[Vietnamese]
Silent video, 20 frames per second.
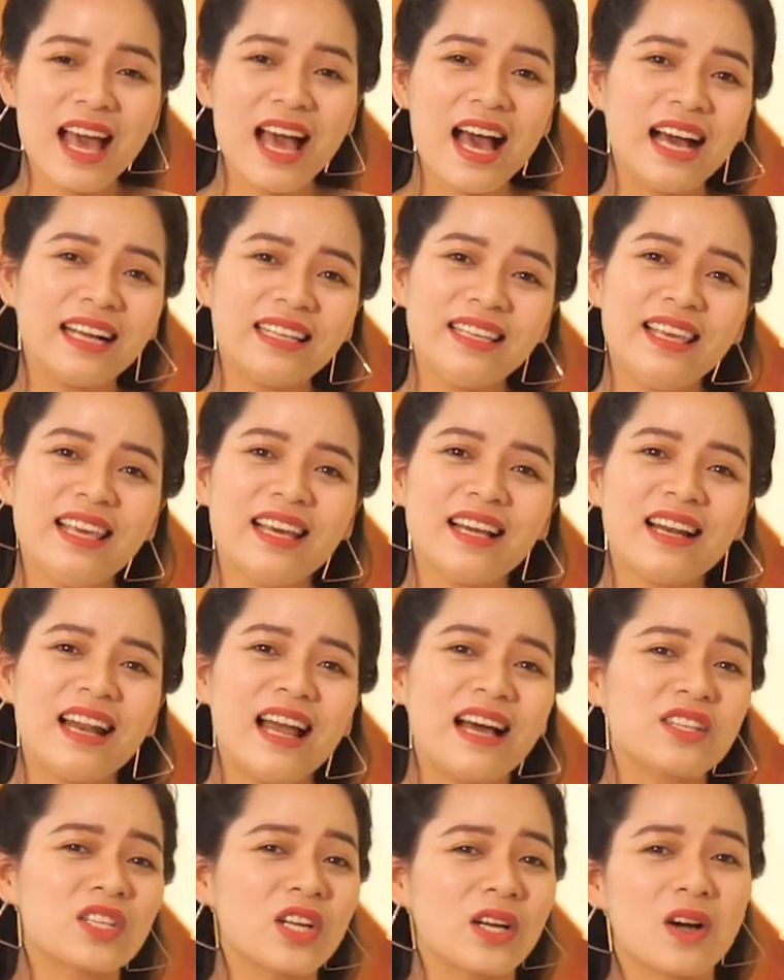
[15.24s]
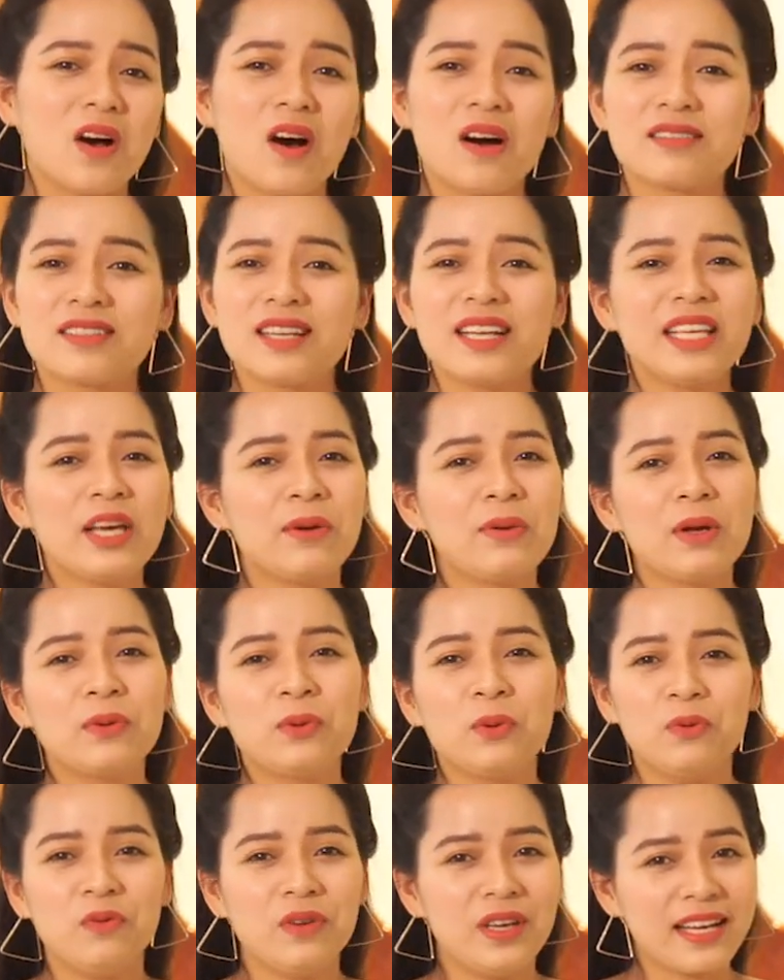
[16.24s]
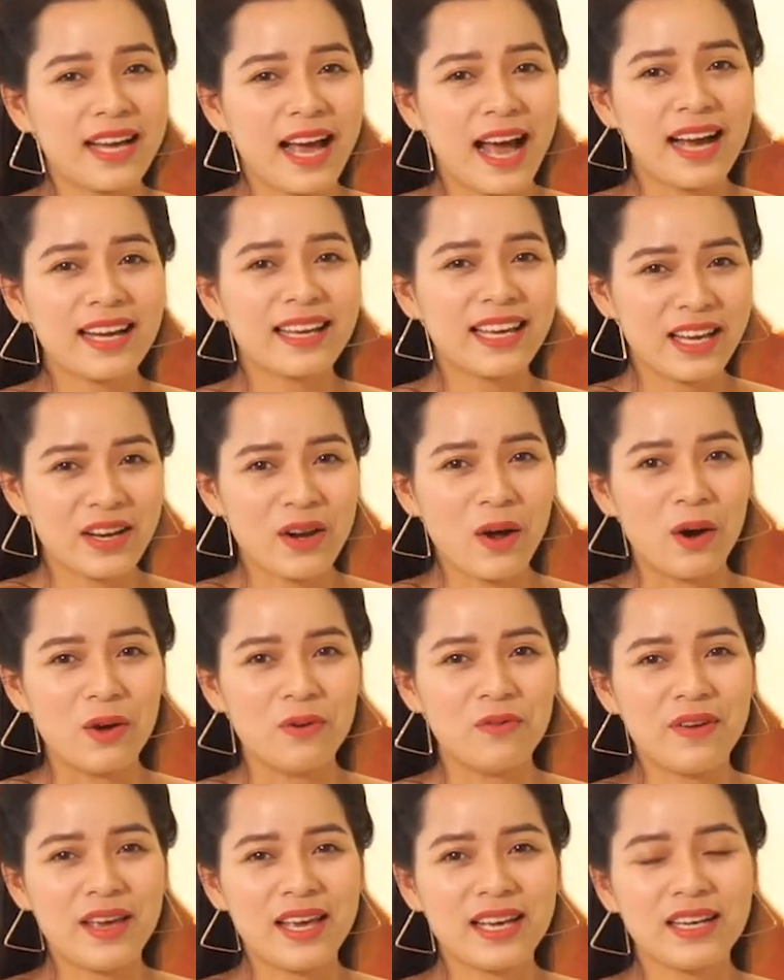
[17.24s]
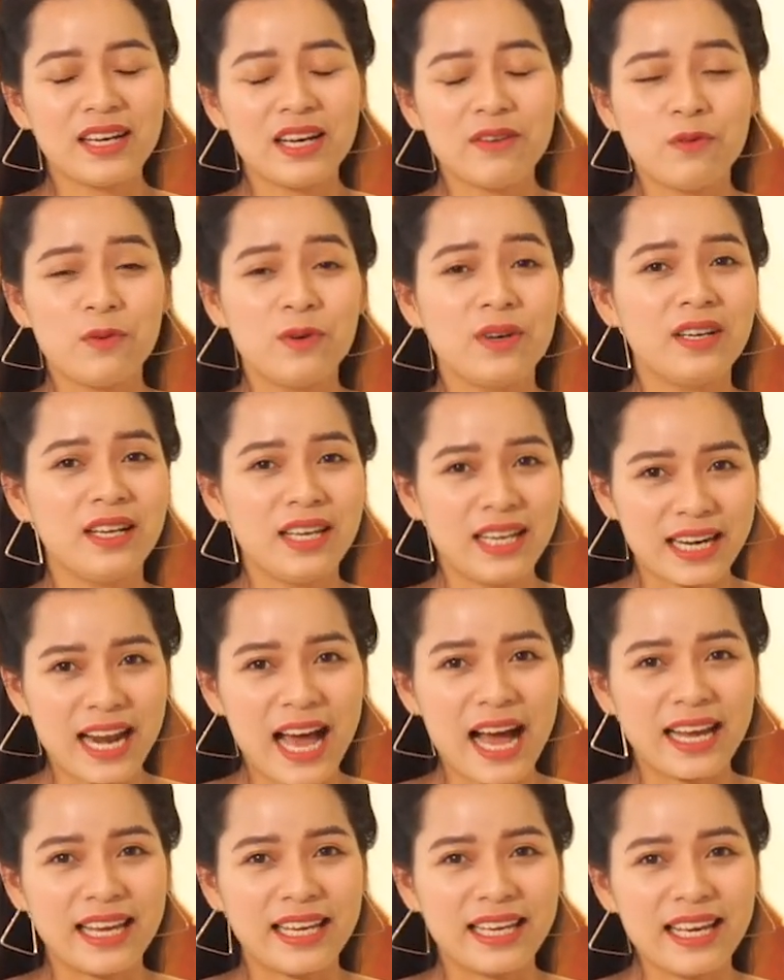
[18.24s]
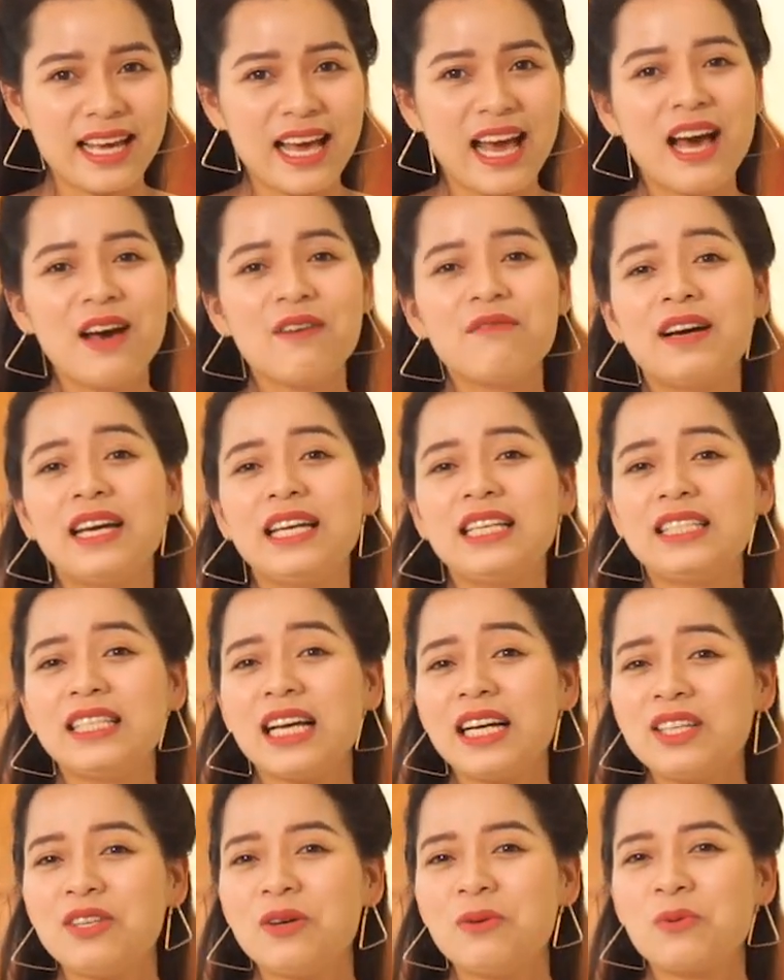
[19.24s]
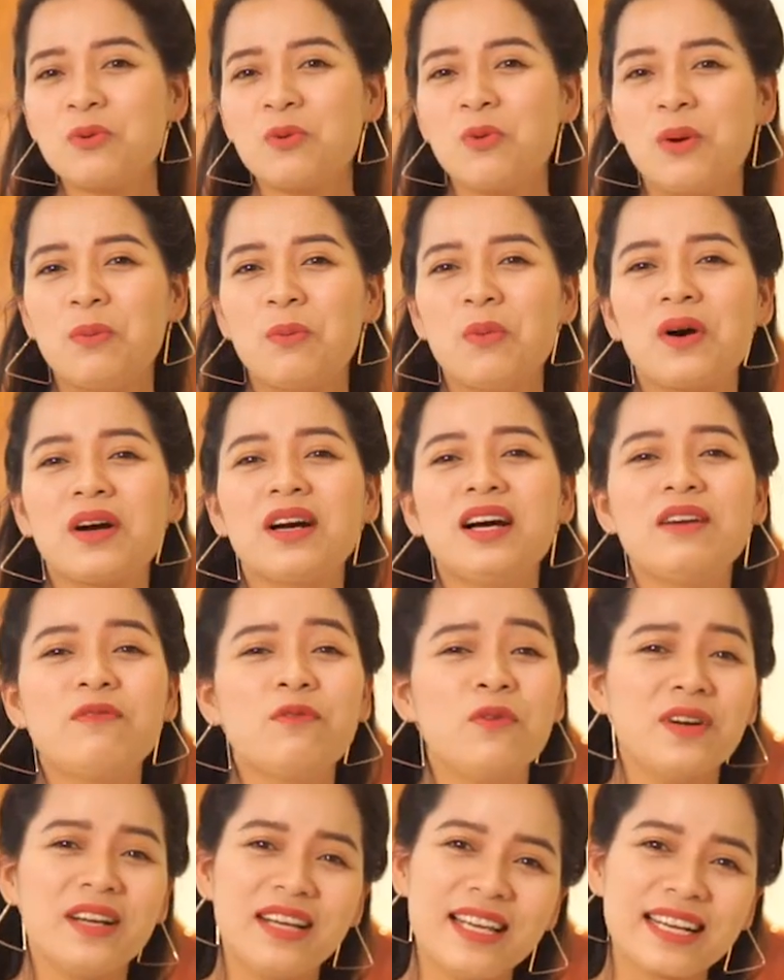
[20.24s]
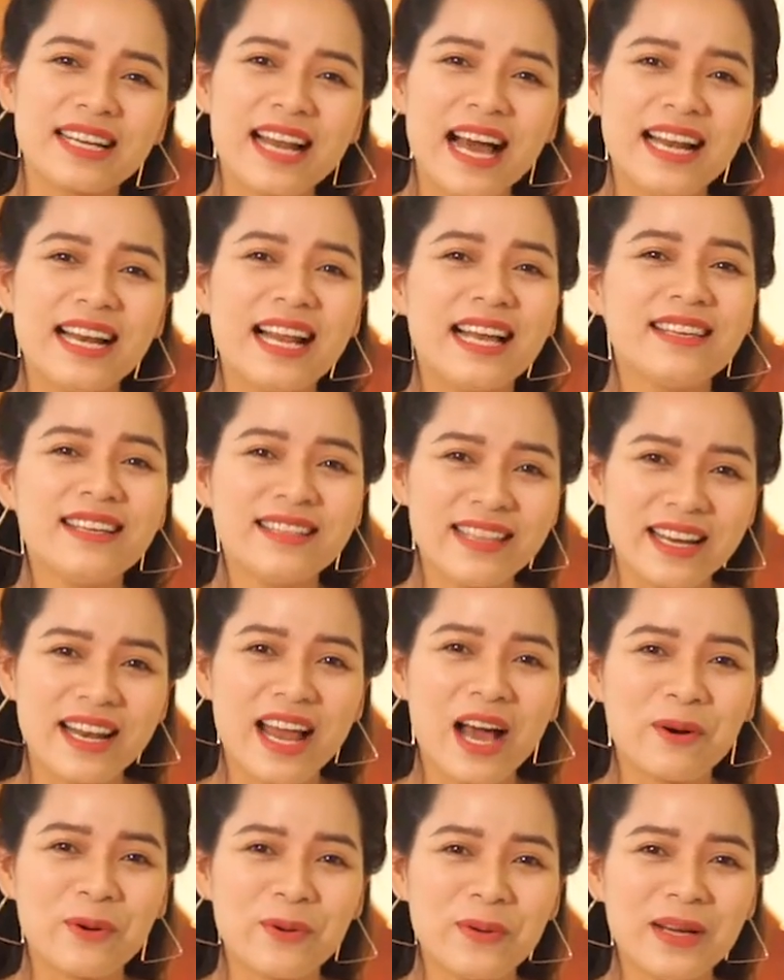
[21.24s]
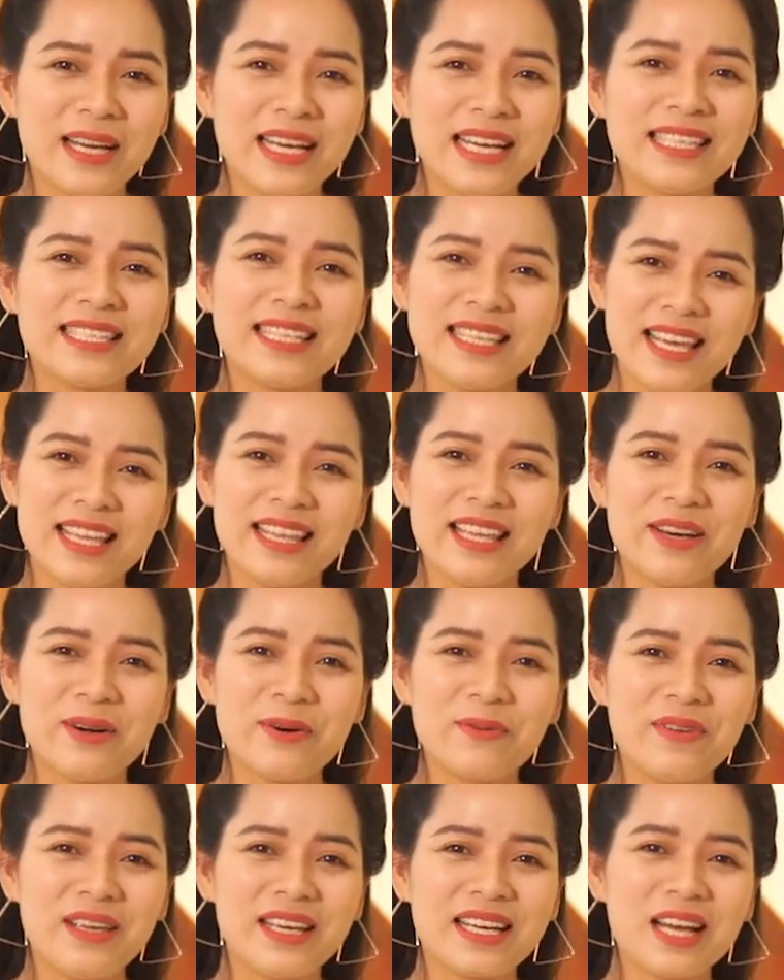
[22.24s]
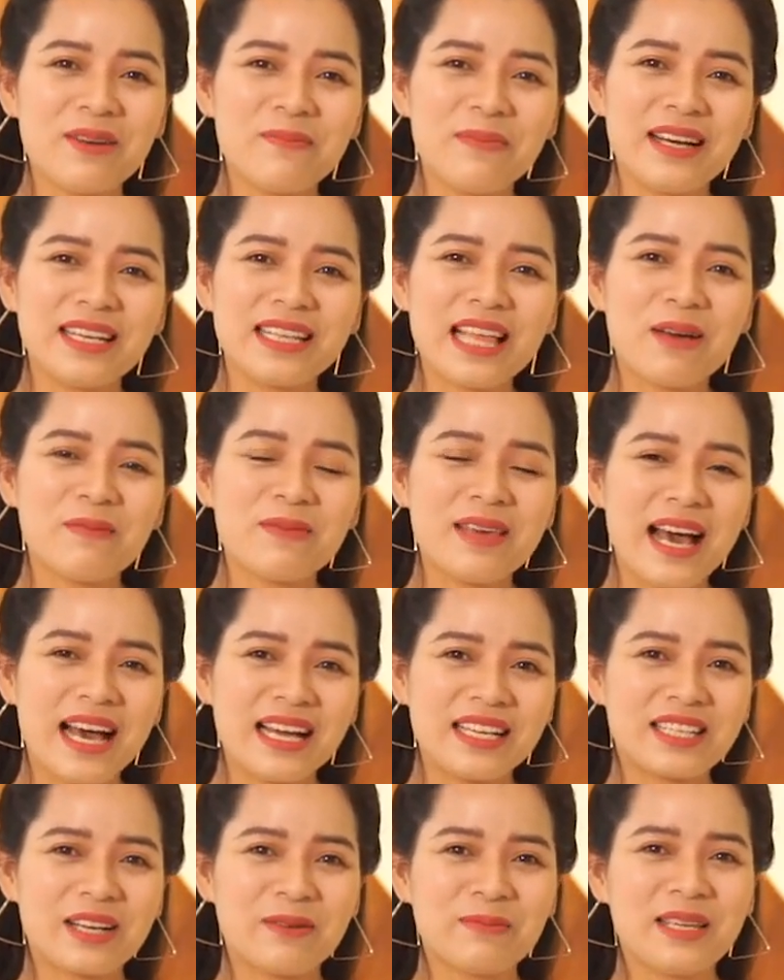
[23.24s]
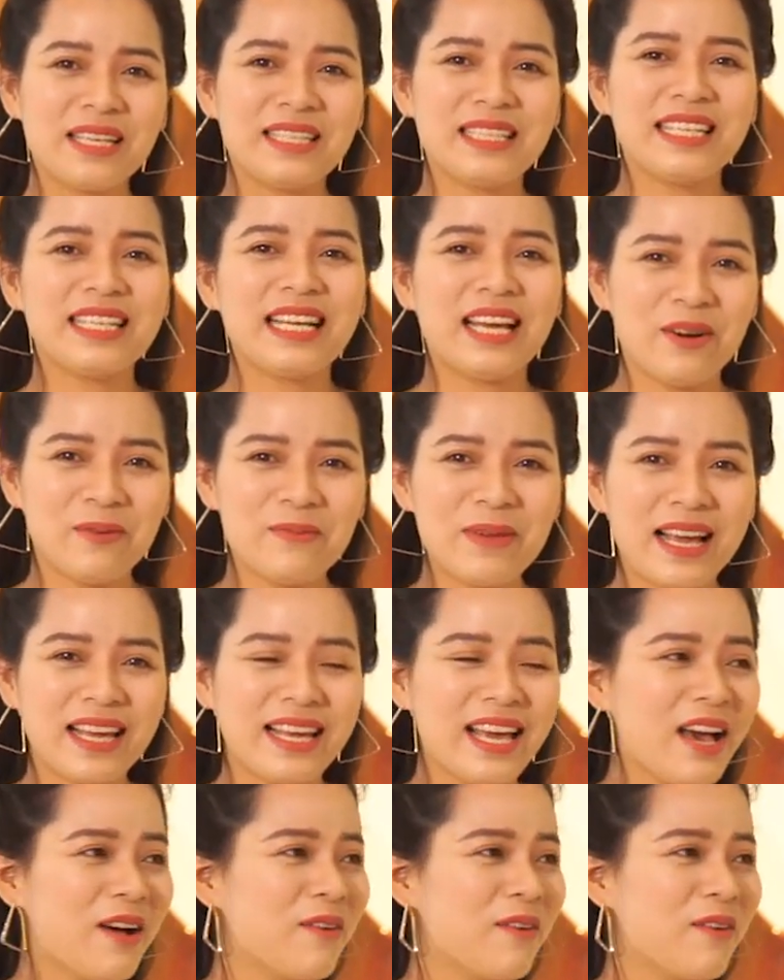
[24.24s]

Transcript: Hẳn nhiên là sẽ còn rất nhiều điều thú vị khác khi nói về người phụ nữ hiện đại. Vậy chân dung của một người phụ nữ hiện đại là như thế nào? Xin giới thiệu vị khách mời tham gia trong chương trình ngày hôm nay,